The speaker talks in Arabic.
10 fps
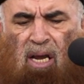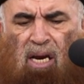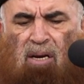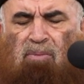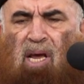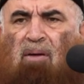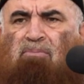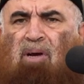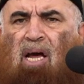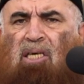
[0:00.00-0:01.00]
عن ابن
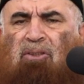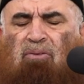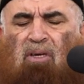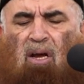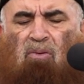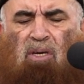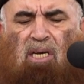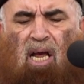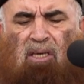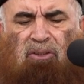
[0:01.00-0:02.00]
عباس في
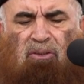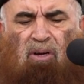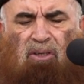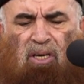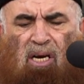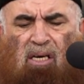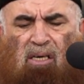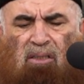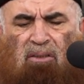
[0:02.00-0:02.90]
قوله عز وجل